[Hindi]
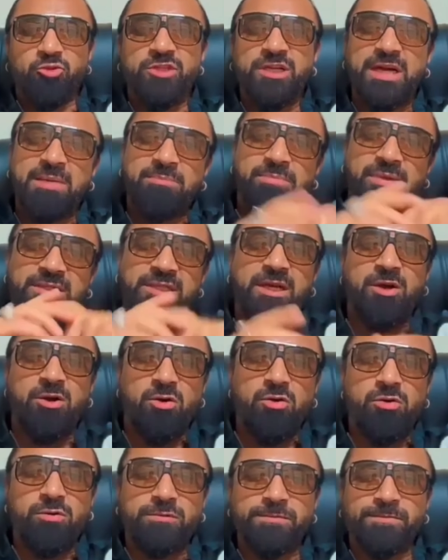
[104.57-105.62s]
मुझे आप
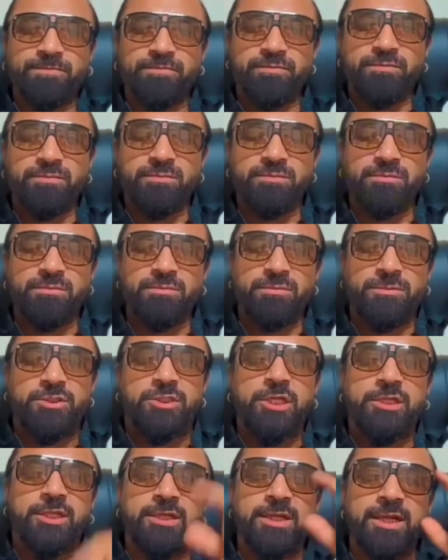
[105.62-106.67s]
बताओ
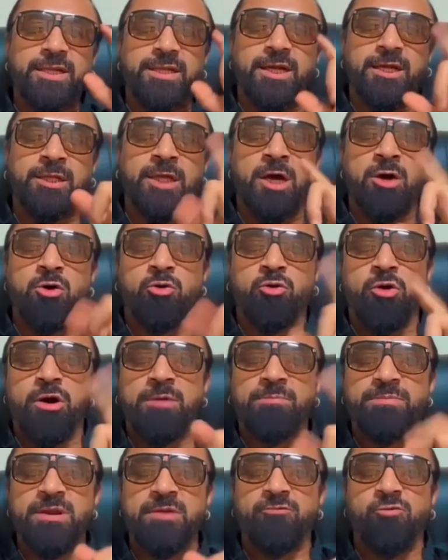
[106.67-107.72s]
जितने नेताओं को
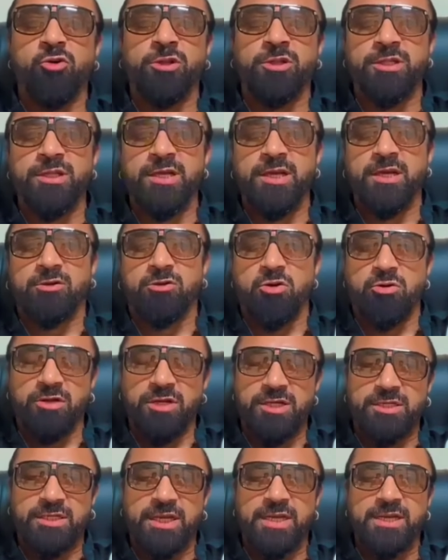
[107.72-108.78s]
आपने वोट दिए
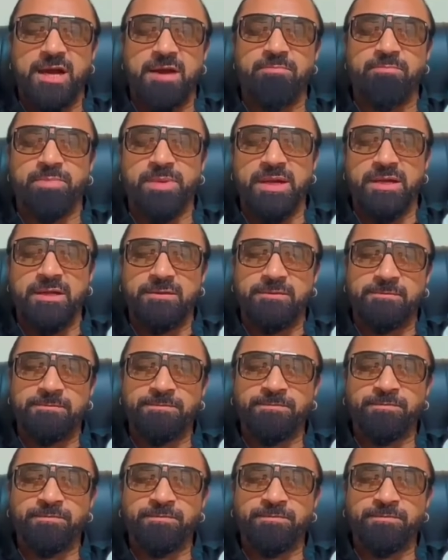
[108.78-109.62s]
कांग्रेस के नाम पे